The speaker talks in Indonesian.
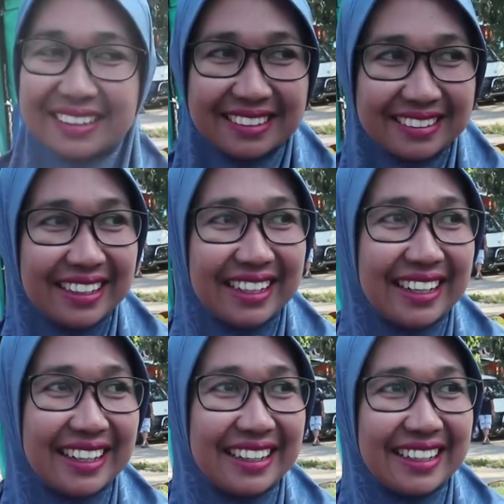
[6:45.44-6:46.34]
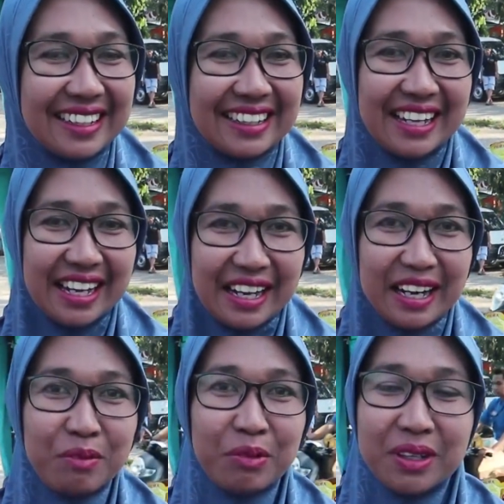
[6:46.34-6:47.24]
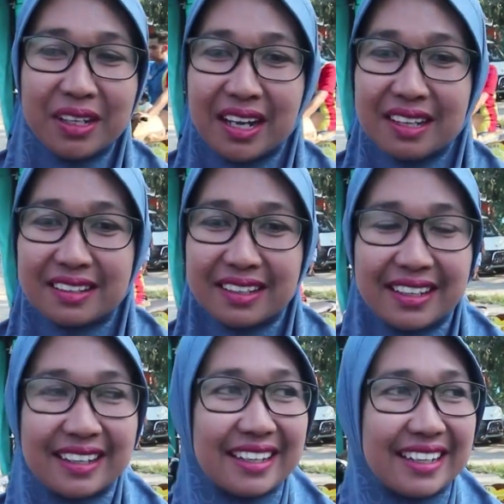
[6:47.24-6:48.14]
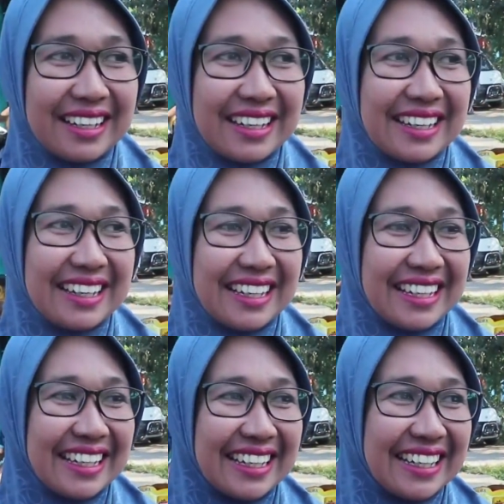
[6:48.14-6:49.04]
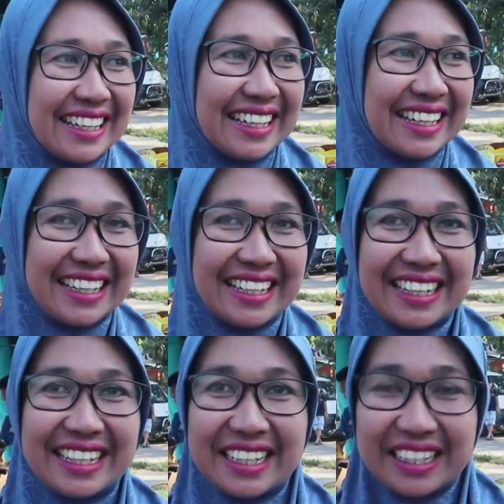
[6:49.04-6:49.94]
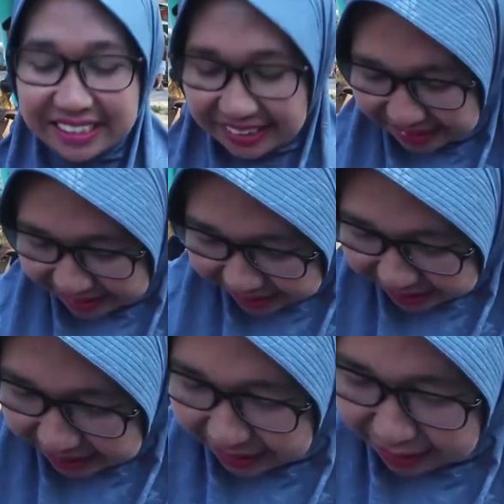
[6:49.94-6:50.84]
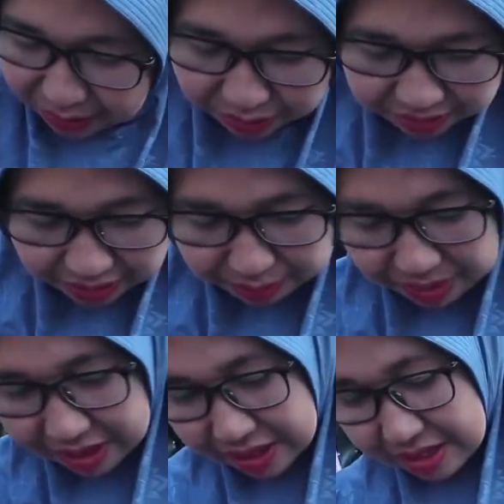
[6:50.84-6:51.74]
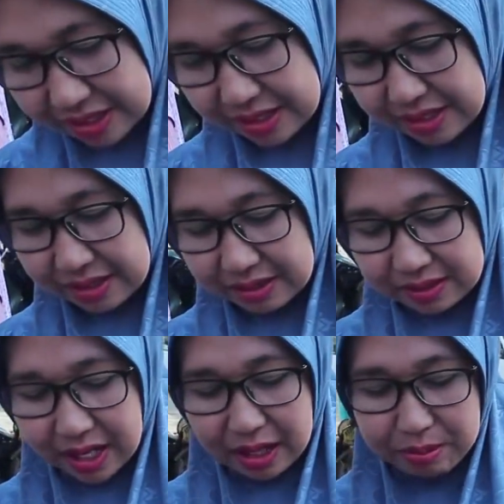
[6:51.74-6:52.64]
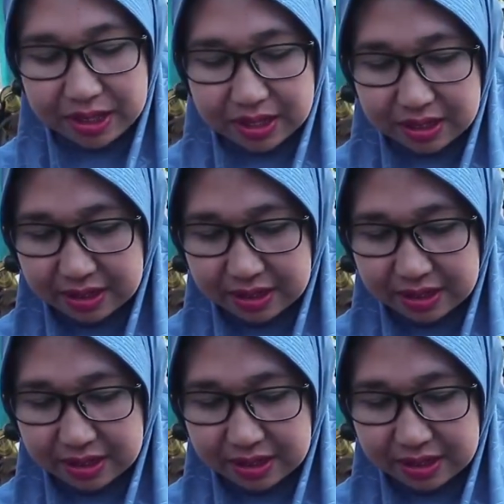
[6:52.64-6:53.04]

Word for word: Senang, Alhamdulillah senang. Ini enggak sih? Telur sama iya, iya, iya. cabe.